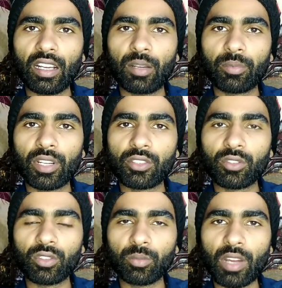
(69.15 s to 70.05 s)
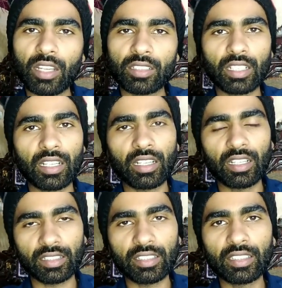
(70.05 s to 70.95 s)
आपका जो ईमान का
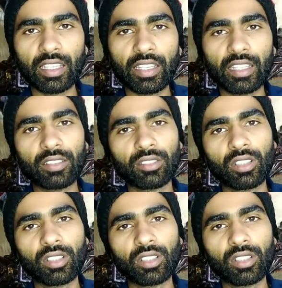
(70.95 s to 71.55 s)
अकीदा है